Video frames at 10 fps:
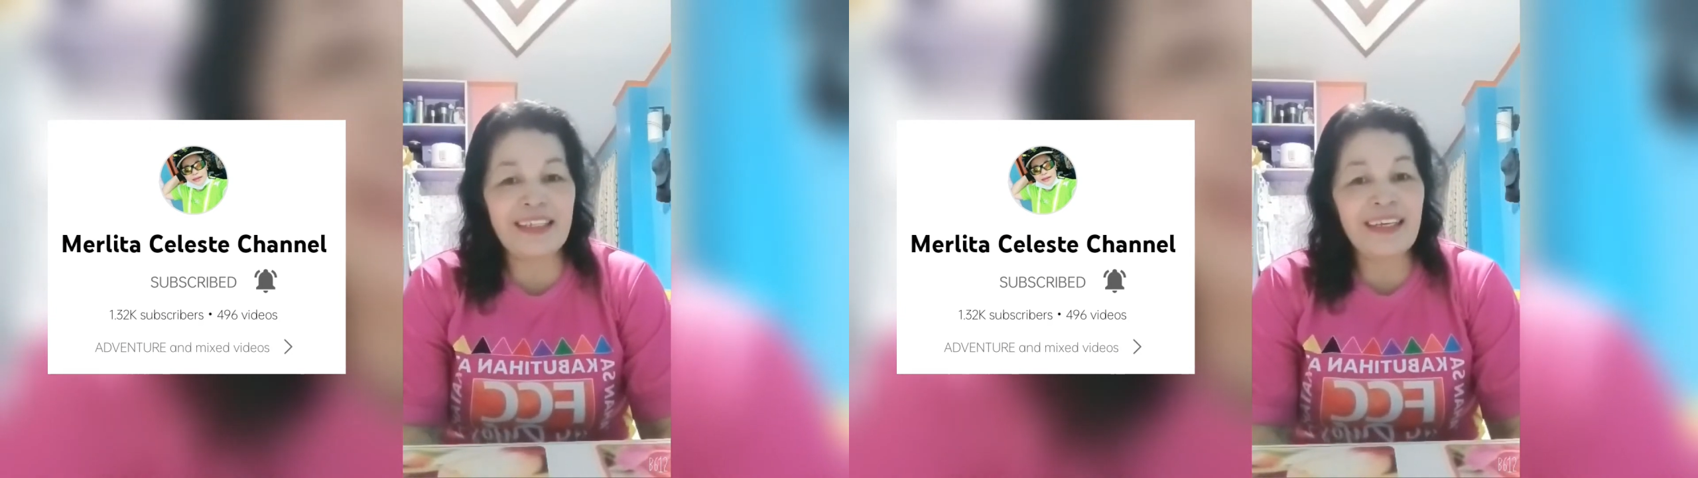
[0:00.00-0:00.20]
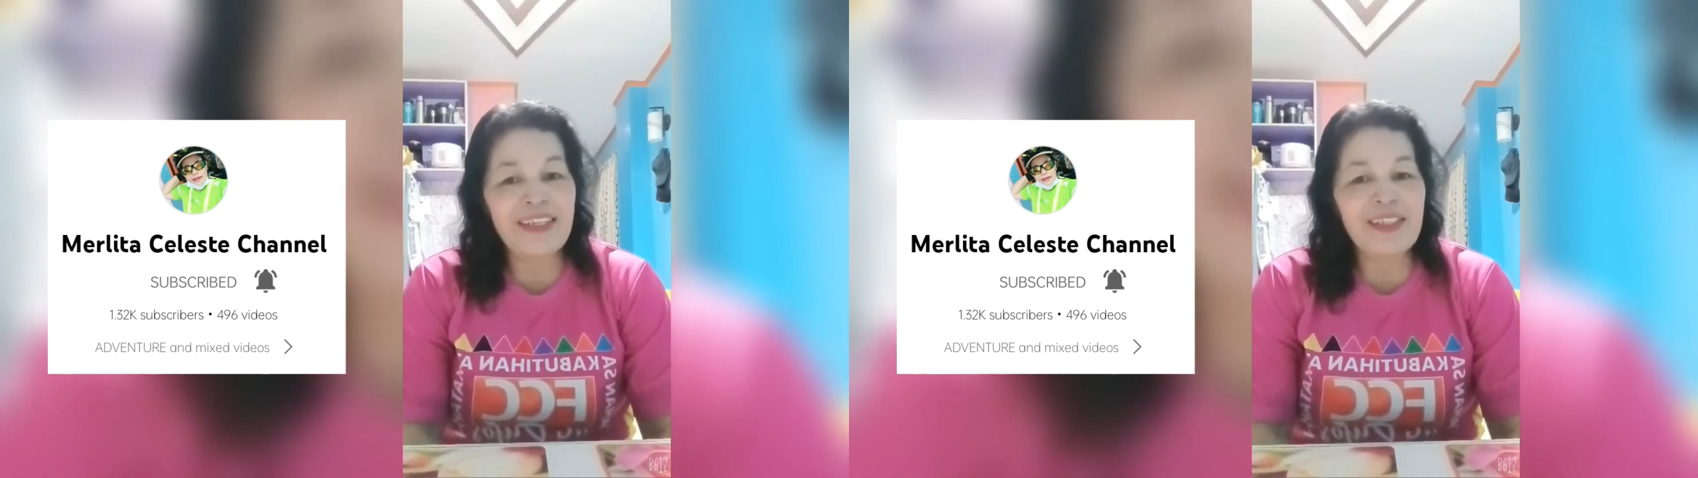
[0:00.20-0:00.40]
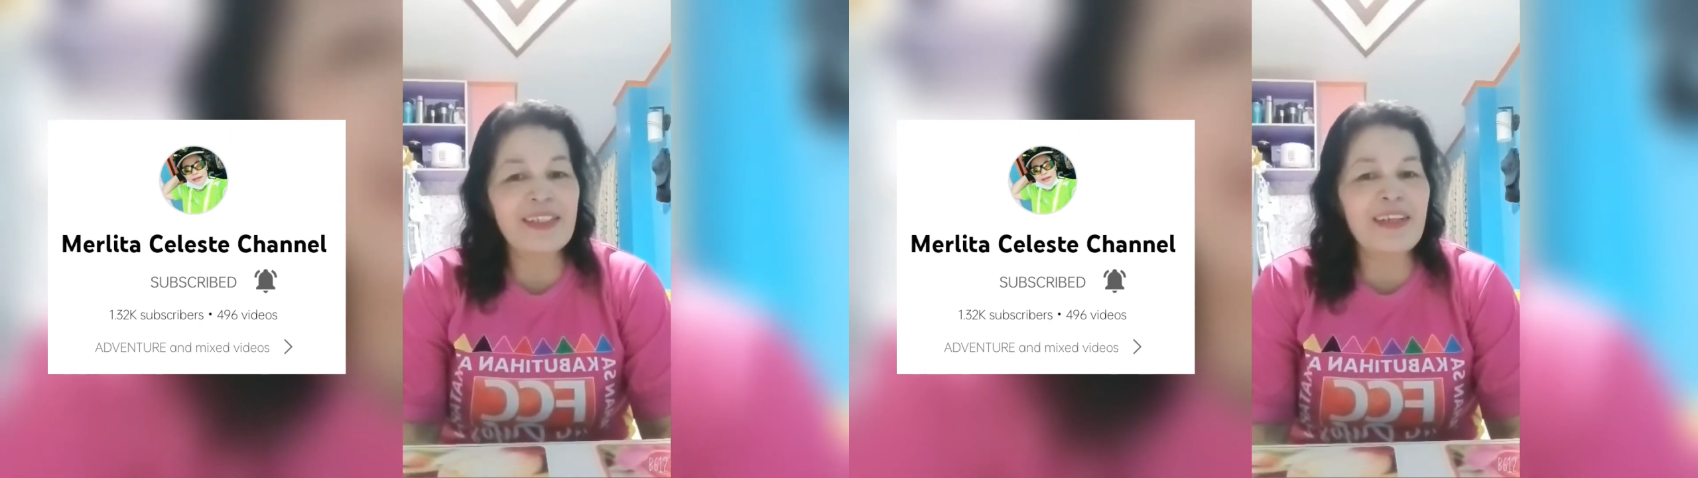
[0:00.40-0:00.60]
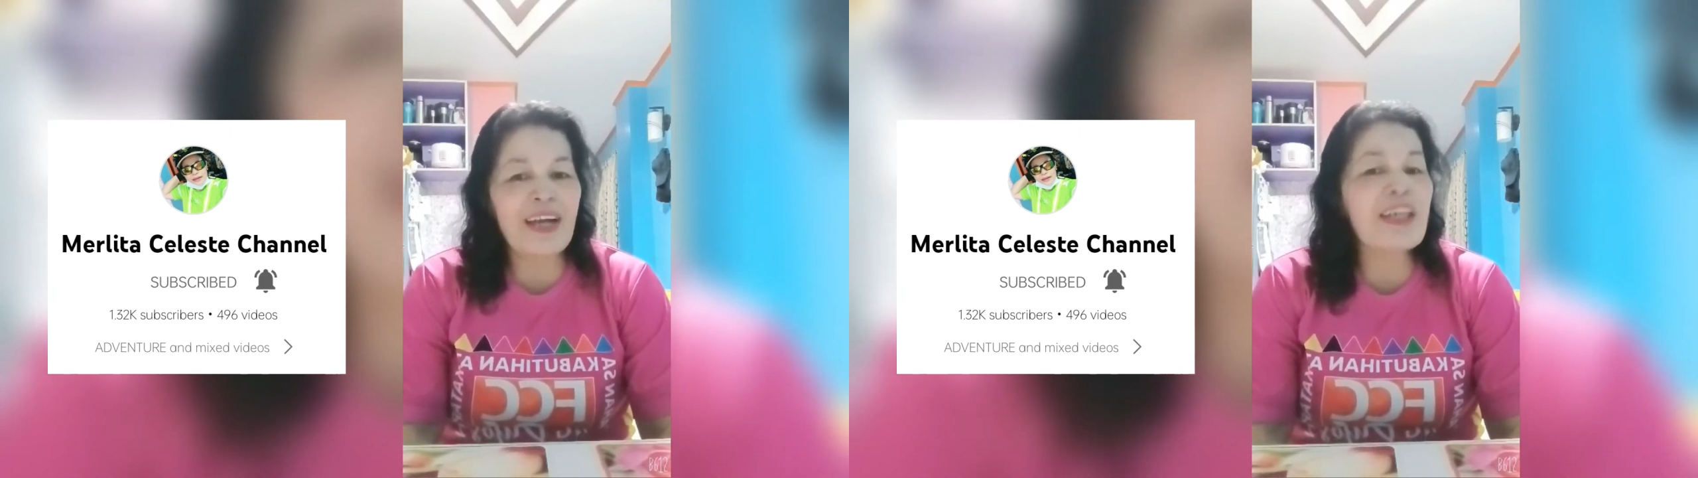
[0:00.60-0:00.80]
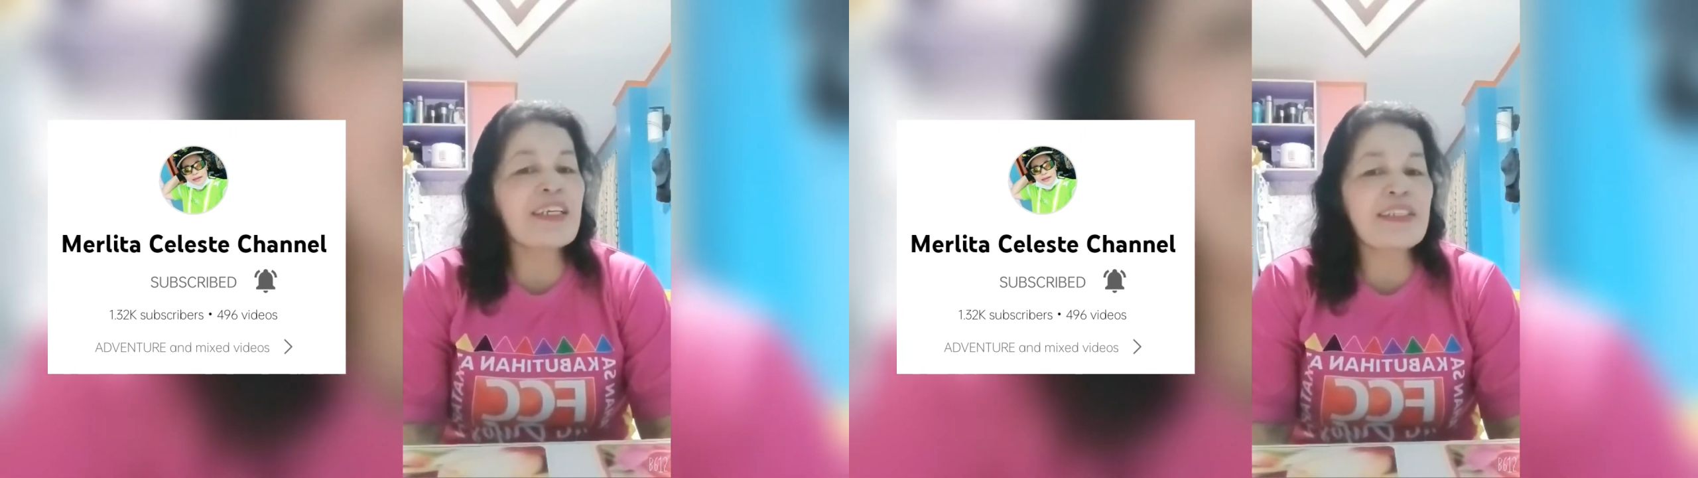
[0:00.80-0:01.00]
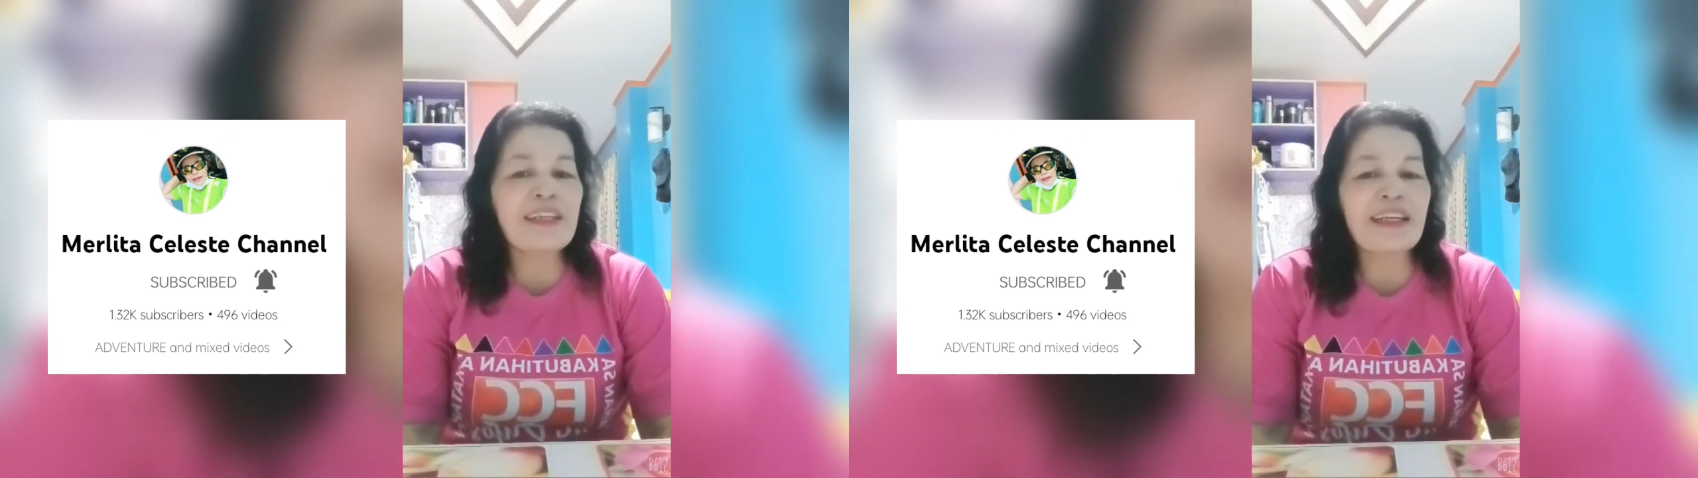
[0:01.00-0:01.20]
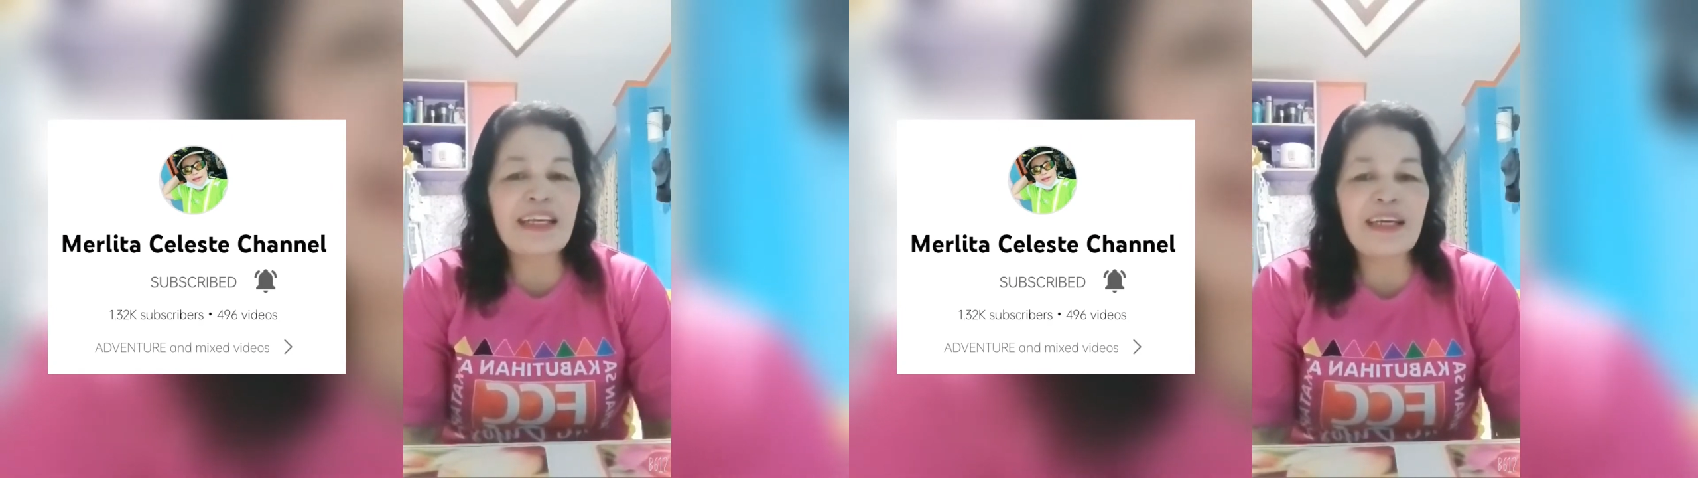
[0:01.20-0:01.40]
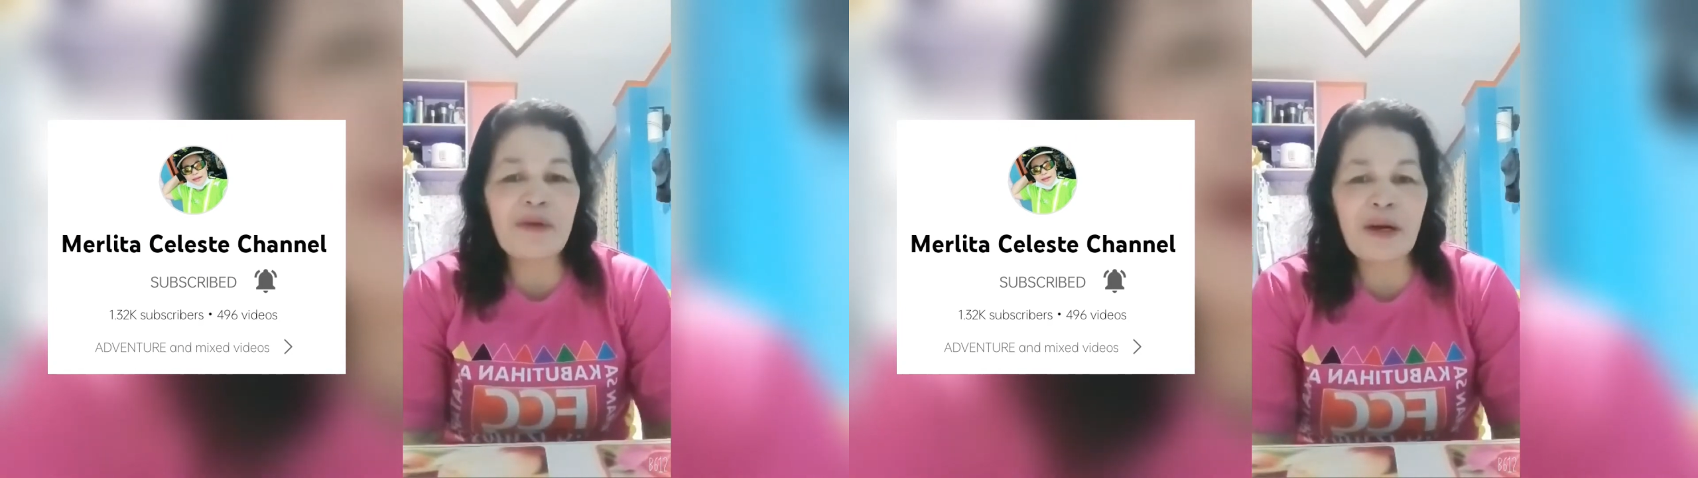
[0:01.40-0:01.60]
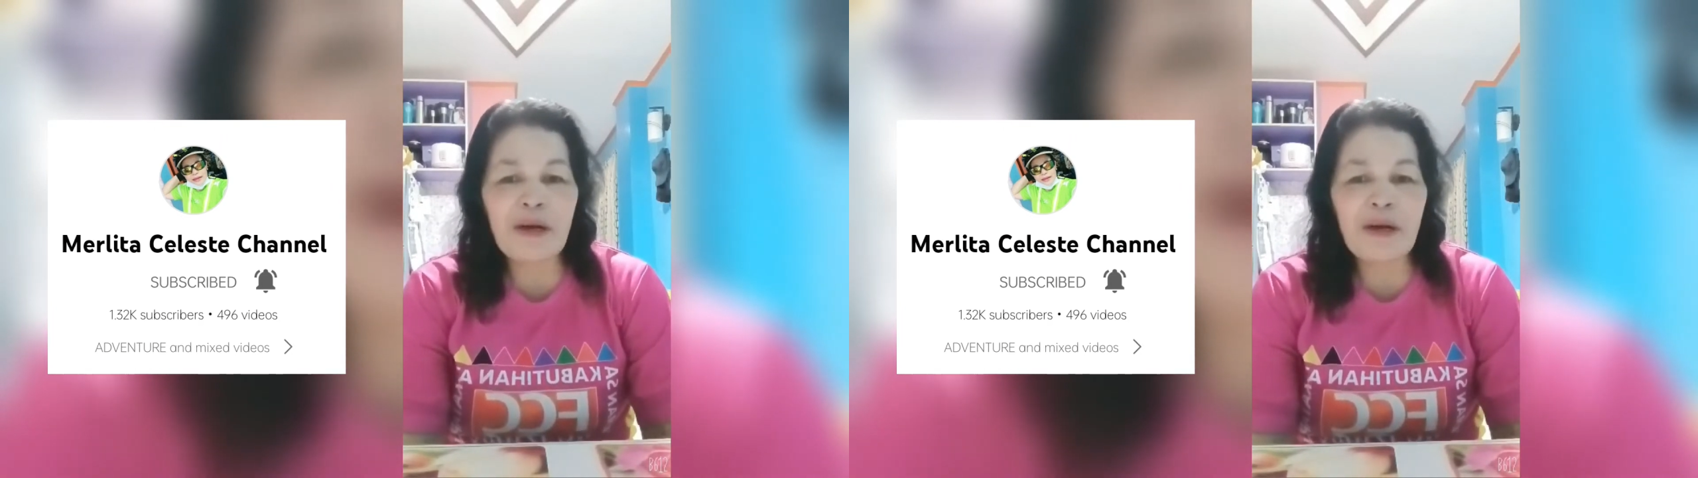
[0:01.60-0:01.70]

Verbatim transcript: Stress reliever.